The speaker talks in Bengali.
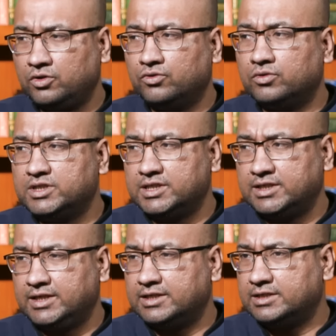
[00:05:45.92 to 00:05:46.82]
সো যে
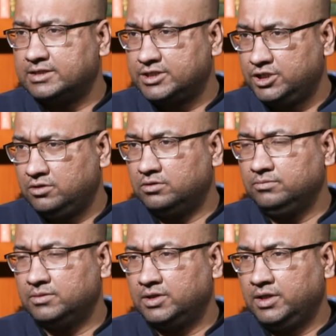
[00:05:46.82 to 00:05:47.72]
ডেটাটা ছিল
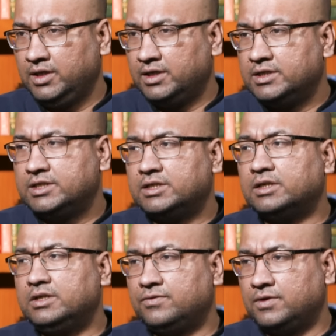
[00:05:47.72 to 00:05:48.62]

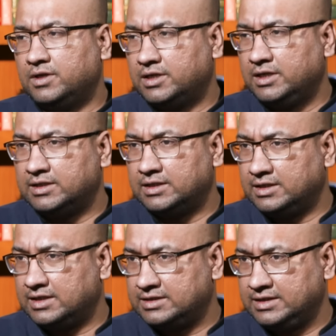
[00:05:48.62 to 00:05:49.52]
সেটা ডেফিনেটলি
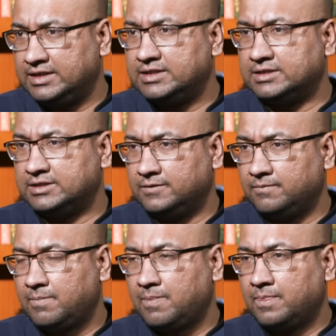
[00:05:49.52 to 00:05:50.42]
তাদের কাছে এসেছে
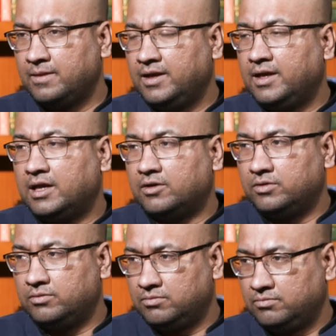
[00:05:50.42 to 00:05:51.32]

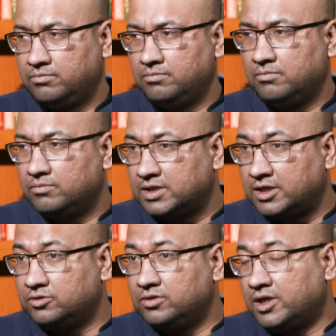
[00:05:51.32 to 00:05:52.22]
এখন
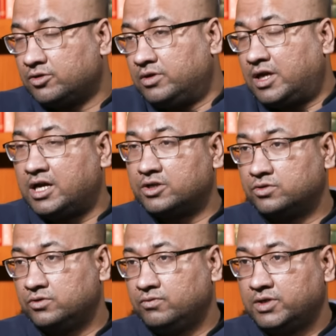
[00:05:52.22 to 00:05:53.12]
তারা তো এখন
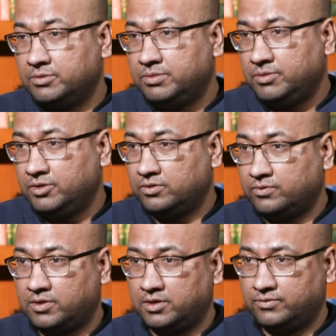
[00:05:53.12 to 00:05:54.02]
আসনওয়ারি বিভিন্ন
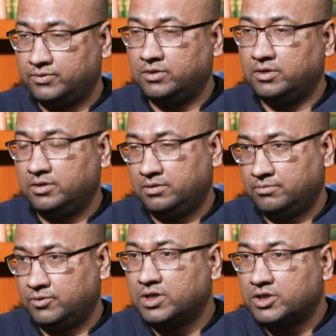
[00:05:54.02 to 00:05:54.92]
ফলাফল
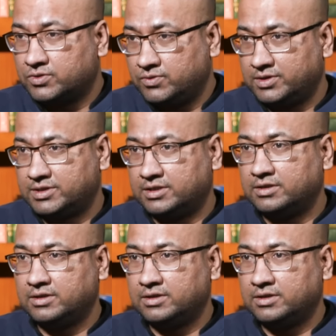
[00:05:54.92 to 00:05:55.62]
প্রকাশ করেছেন